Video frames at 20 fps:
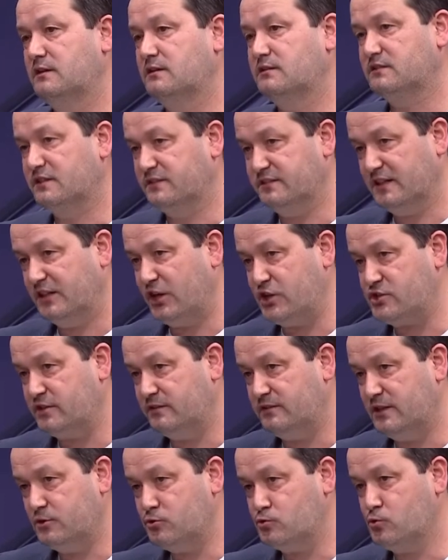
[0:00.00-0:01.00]
tırnak
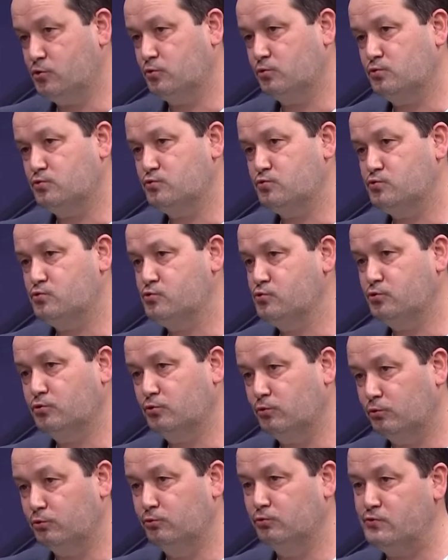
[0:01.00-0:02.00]
içinde çok zor
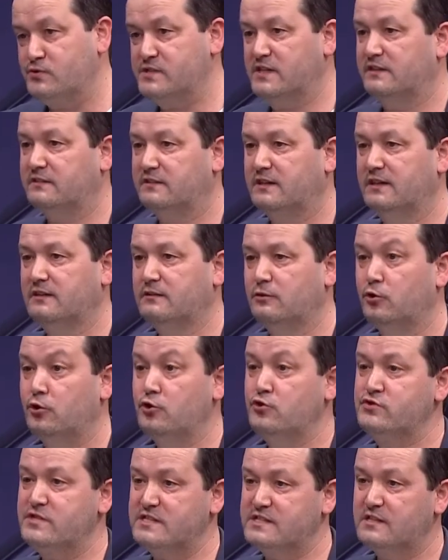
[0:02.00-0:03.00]
olduğu zaten
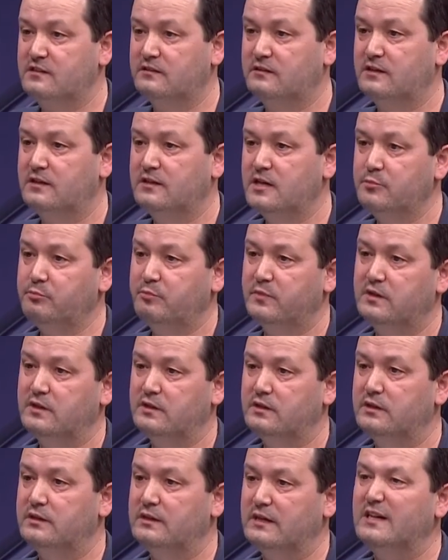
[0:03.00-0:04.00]
öncesinde hep
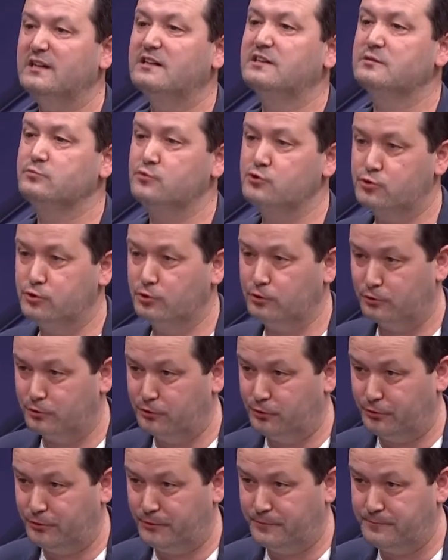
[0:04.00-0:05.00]
e, aklımızda
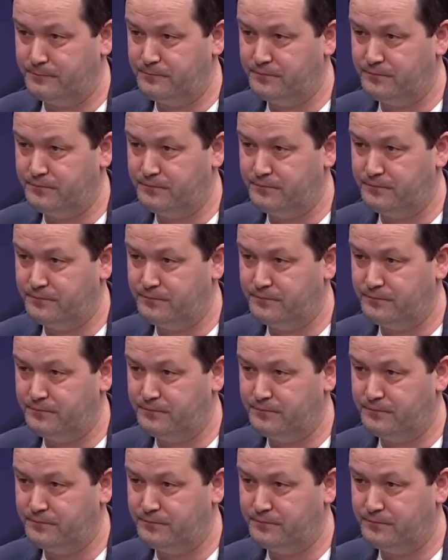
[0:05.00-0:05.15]
oluyordu.